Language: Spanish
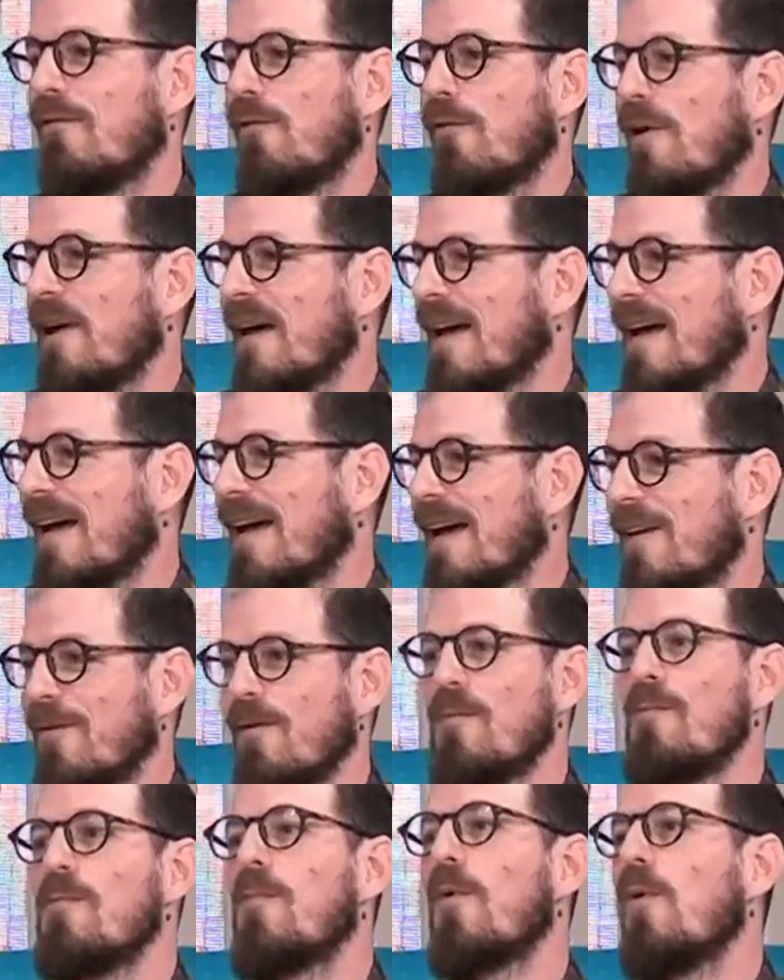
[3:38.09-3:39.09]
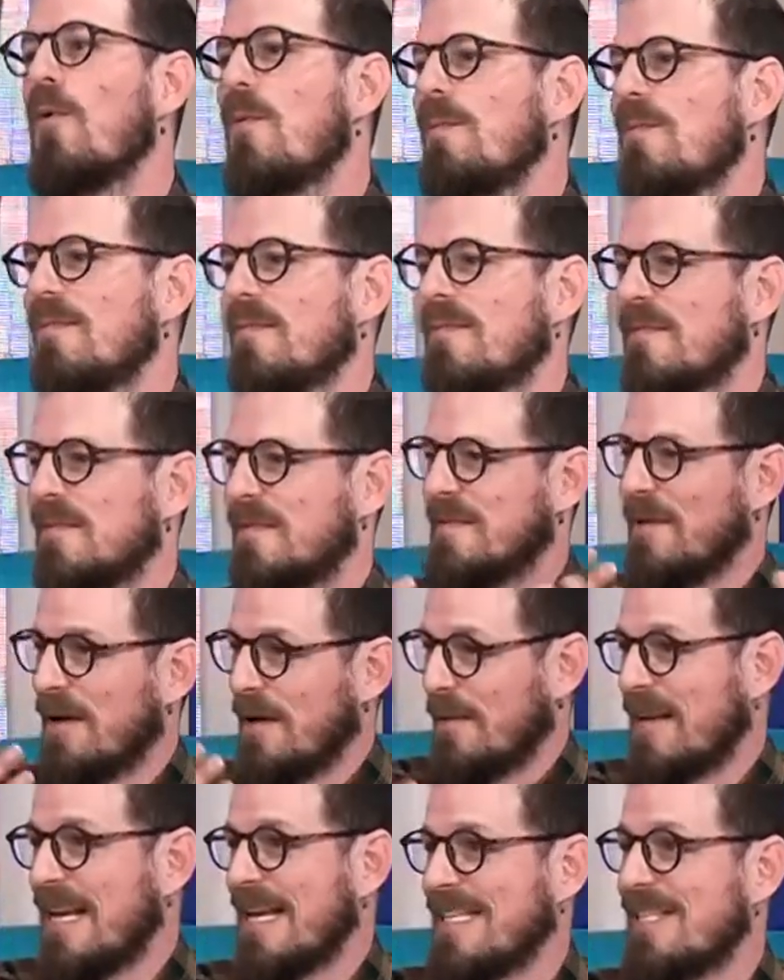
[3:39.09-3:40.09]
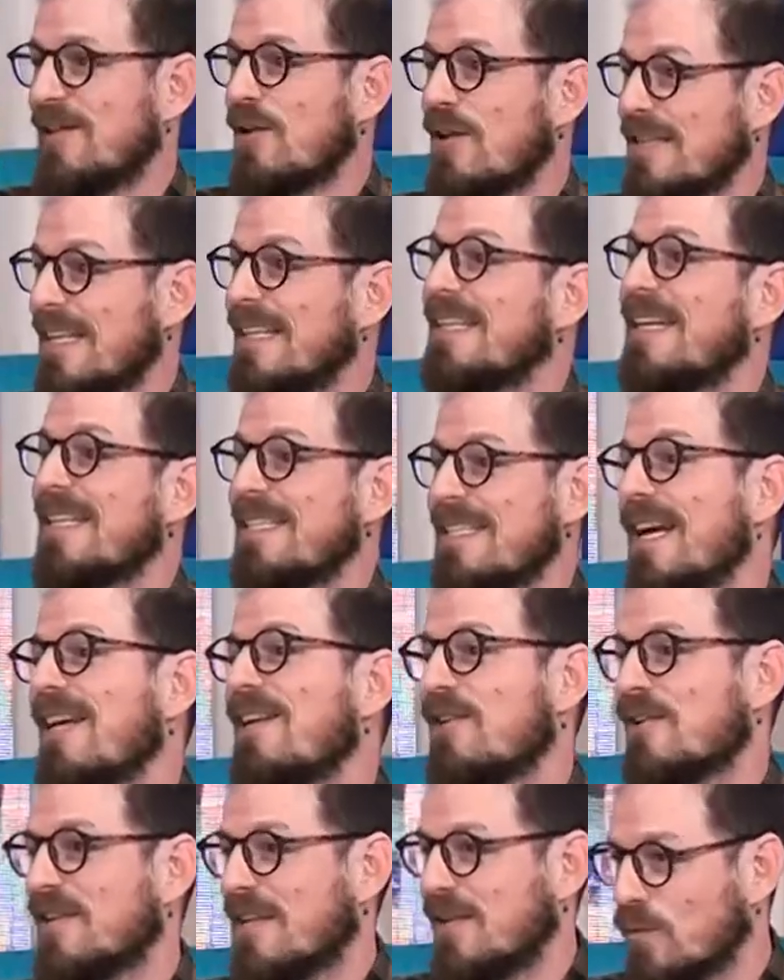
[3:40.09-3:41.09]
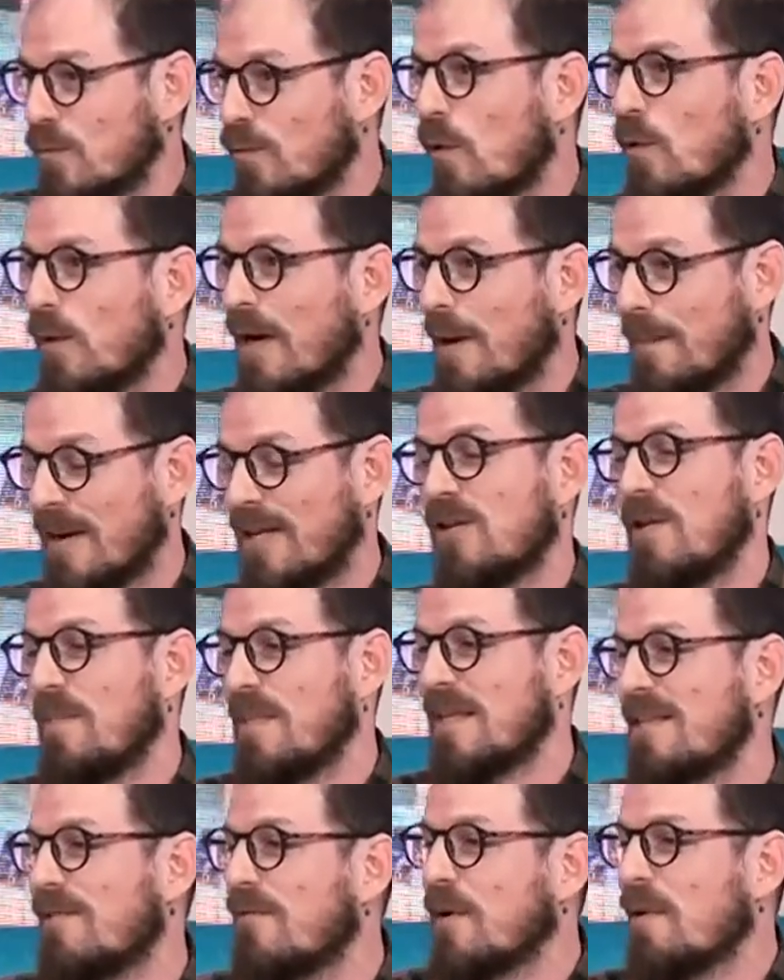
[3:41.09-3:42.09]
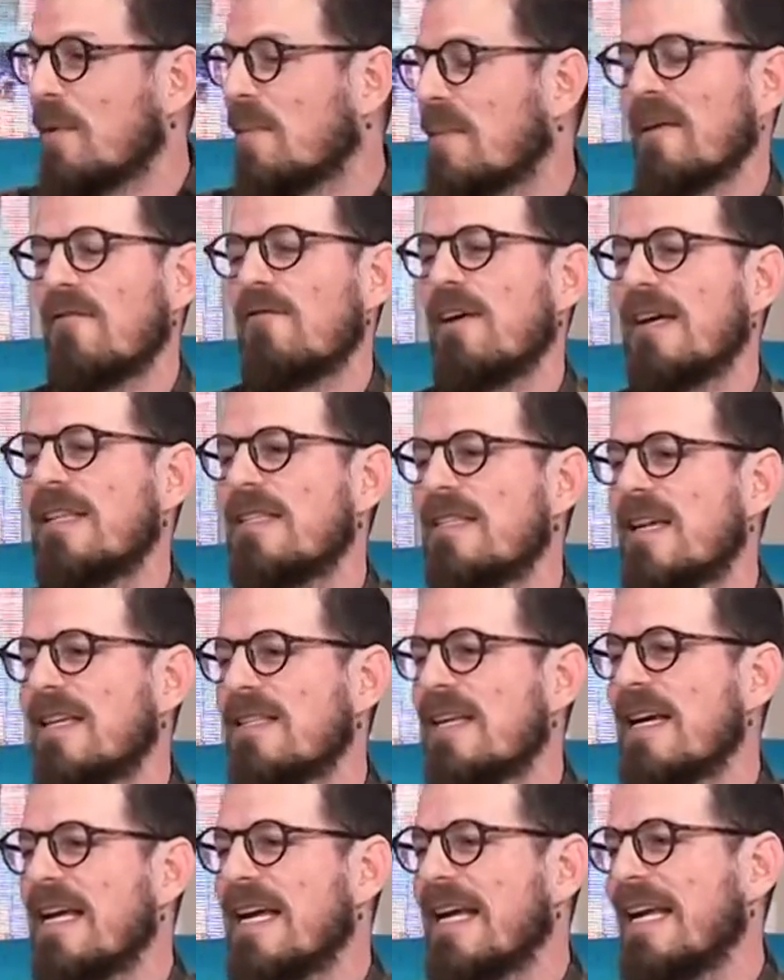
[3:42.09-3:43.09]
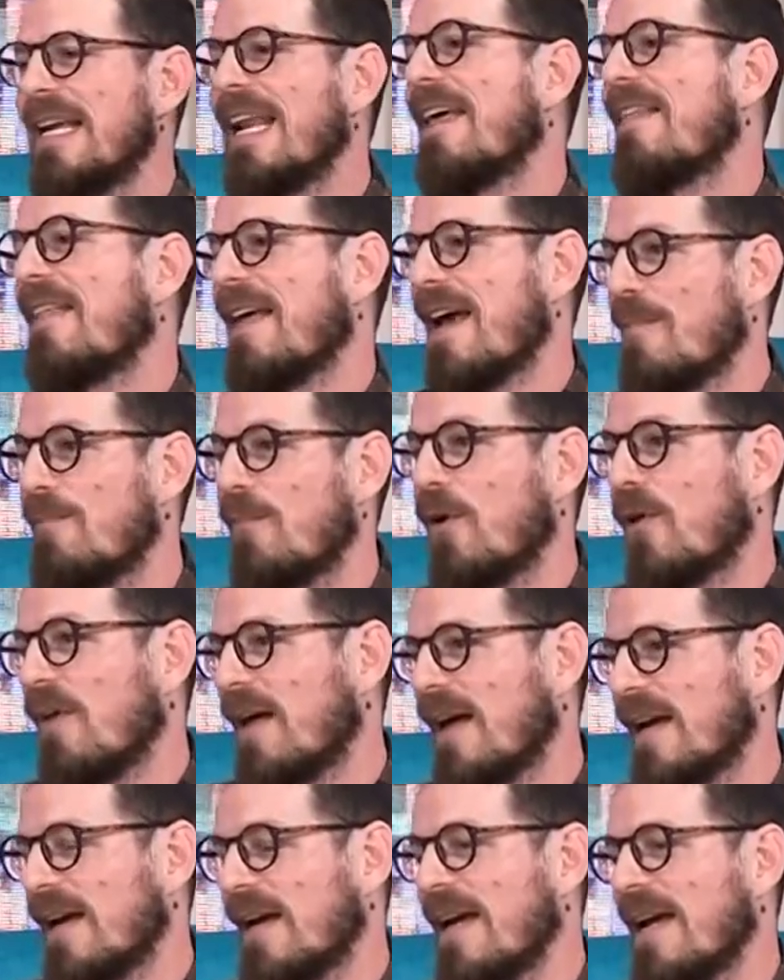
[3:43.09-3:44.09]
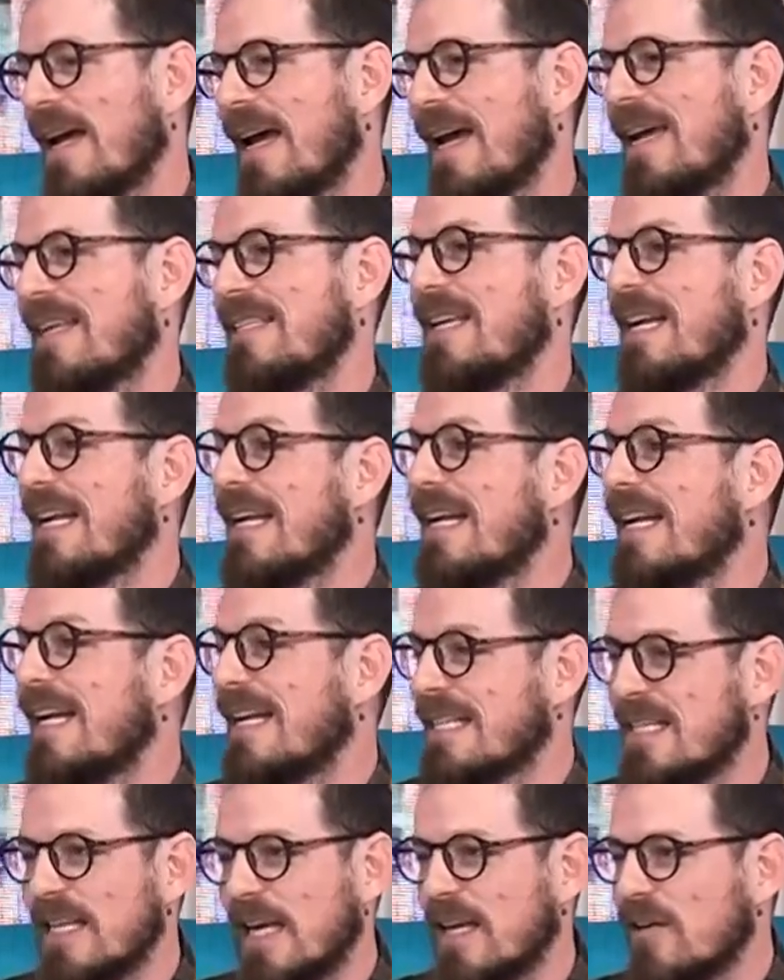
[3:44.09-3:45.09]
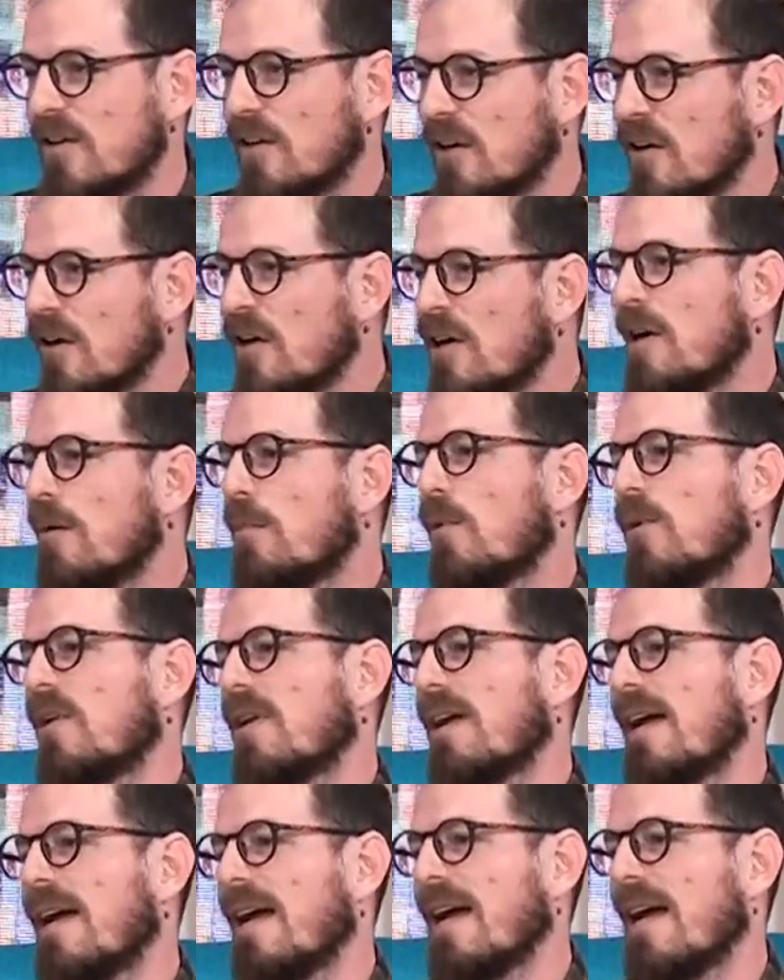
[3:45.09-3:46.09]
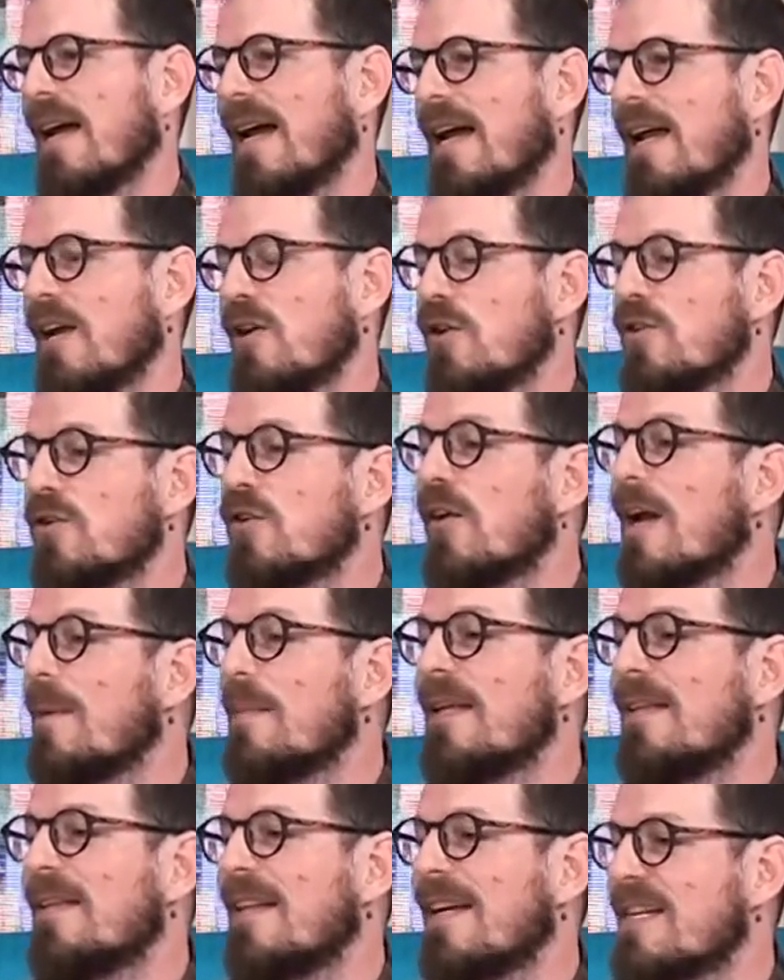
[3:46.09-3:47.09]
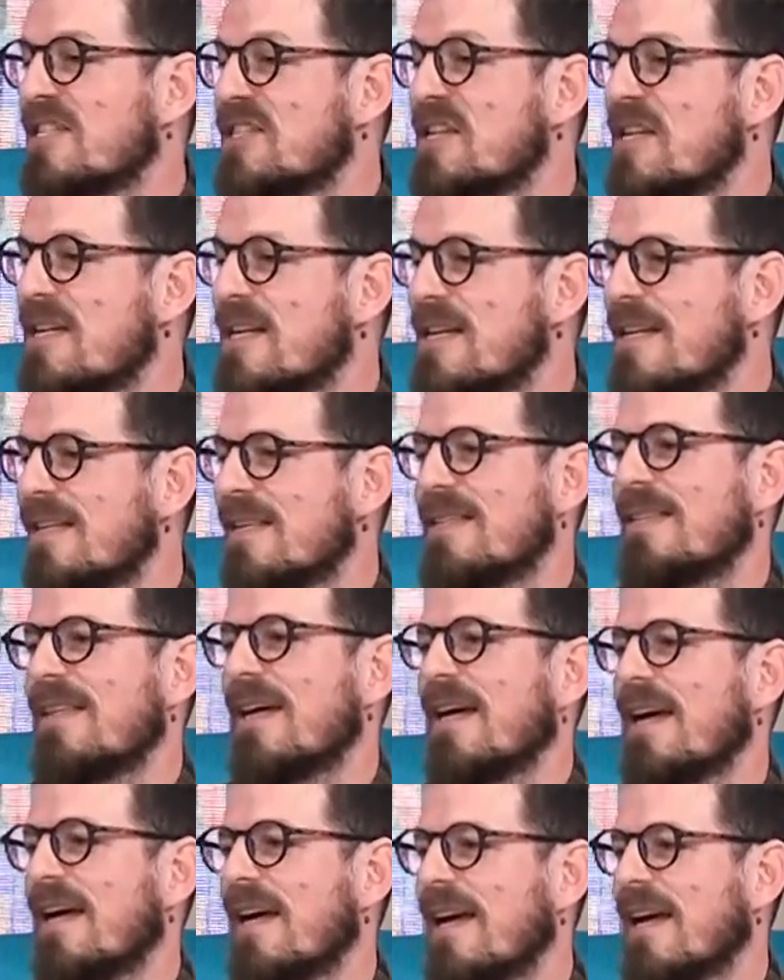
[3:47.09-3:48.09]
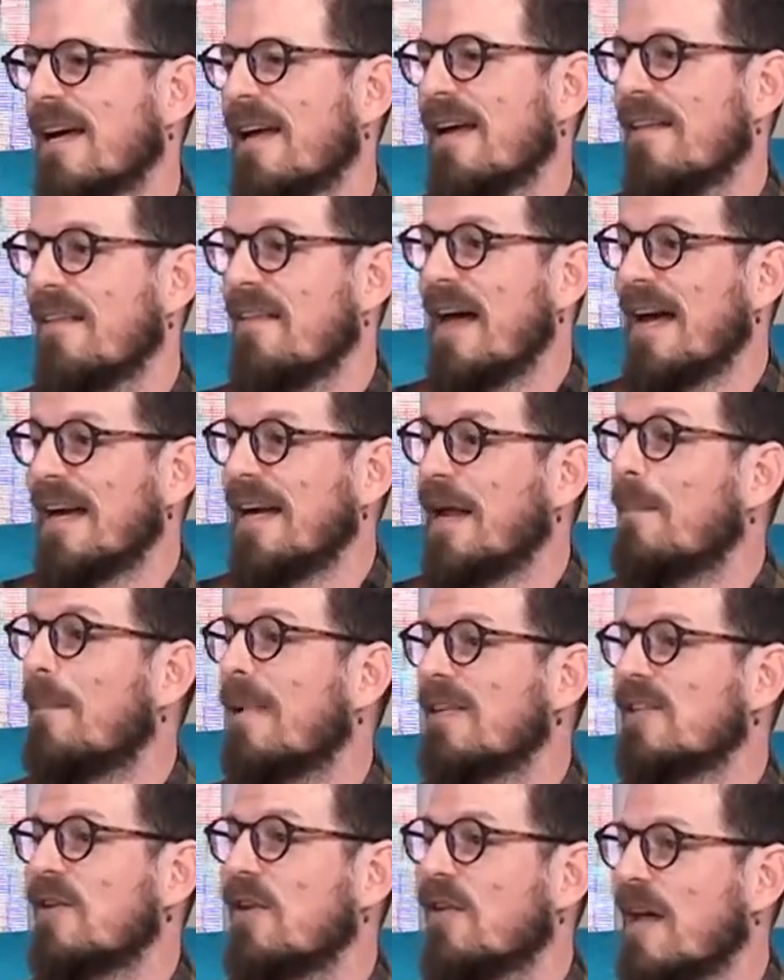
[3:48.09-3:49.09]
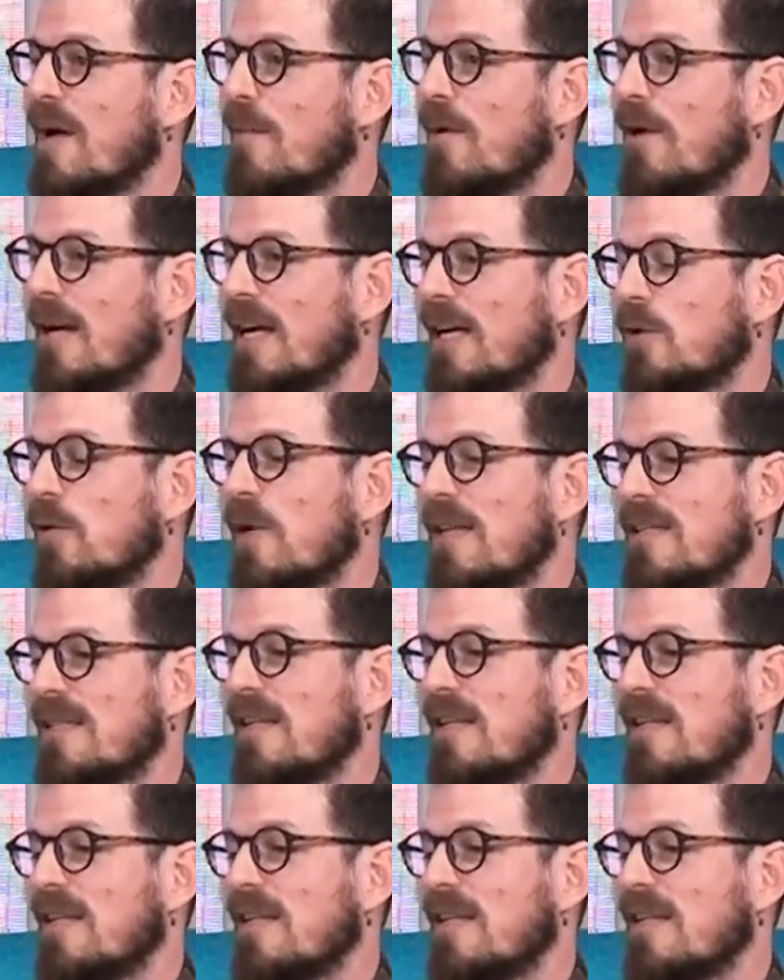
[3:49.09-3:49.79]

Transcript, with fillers: fue un boom se viene haciendo hace tres años, se sumó un espacio específico para infancias y la idea es poder eh, seguir creciendo porque no solamente allí se dan espacios, digamos, de lectura,